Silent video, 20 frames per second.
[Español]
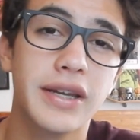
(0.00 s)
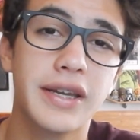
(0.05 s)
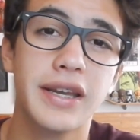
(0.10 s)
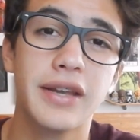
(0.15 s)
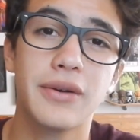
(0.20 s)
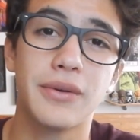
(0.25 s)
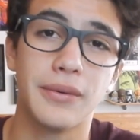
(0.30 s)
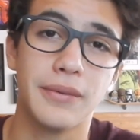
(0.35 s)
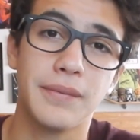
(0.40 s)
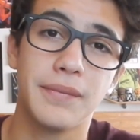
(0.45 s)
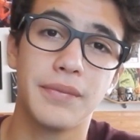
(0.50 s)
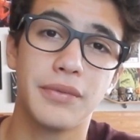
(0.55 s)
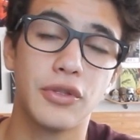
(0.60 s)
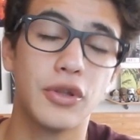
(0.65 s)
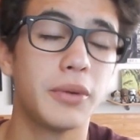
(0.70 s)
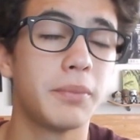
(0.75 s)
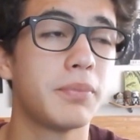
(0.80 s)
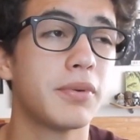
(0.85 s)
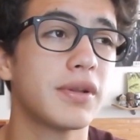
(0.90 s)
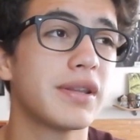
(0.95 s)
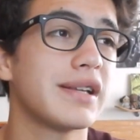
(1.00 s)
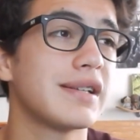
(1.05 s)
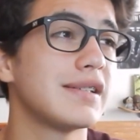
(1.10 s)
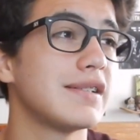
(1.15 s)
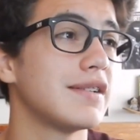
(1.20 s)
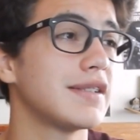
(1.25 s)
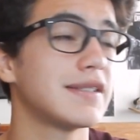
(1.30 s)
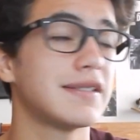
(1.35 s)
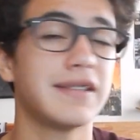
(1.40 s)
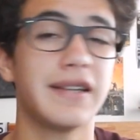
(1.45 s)
que quiero. No importa
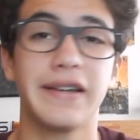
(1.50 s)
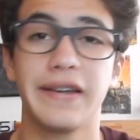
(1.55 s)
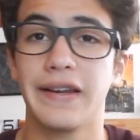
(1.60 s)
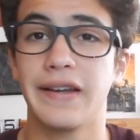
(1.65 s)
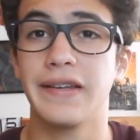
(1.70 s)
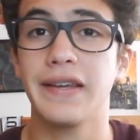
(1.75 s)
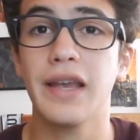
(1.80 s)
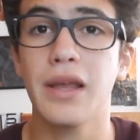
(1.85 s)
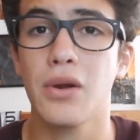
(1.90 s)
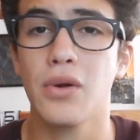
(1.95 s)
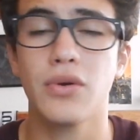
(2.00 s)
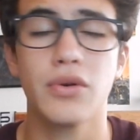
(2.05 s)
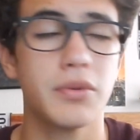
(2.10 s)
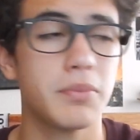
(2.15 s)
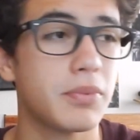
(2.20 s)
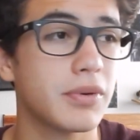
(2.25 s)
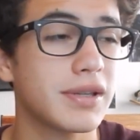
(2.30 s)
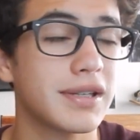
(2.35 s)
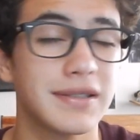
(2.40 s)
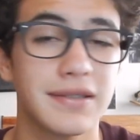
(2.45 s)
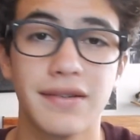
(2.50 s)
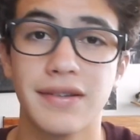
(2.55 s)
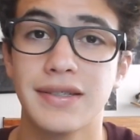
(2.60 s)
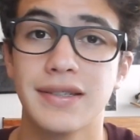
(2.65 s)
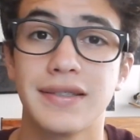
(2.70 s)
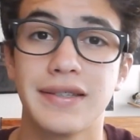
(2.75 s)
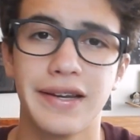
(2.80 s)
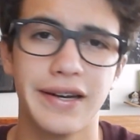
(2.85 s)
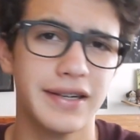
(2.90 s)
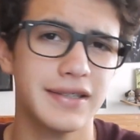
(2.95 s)
si vas a ser ingeniero, no importa si
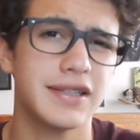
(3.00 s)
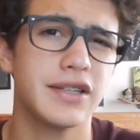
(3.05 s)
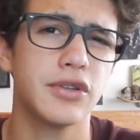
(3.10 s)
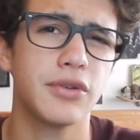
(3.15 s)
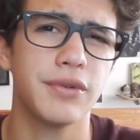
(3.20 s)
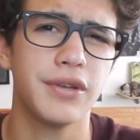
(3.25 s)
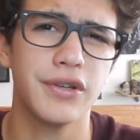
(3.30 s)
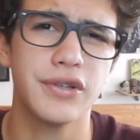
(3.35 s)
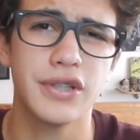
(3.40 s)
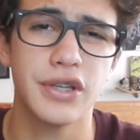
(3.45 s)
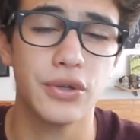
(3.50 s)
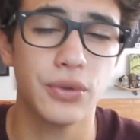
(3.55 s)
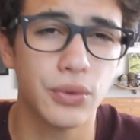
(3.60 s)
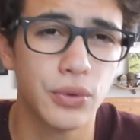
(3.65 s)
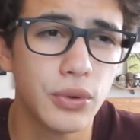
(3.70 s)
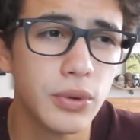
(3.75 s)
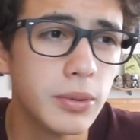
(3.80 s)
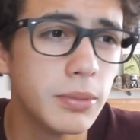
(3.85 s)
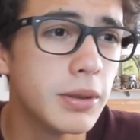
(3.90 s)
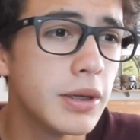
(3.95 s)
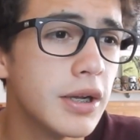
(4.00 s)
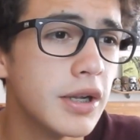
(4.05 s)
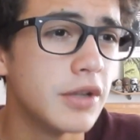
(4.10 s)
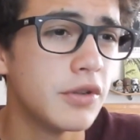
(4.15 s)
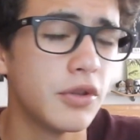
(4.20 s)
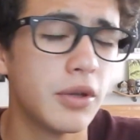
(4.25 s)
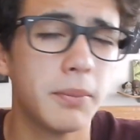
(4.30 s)
vas a seguir haciendo videos de YouTube,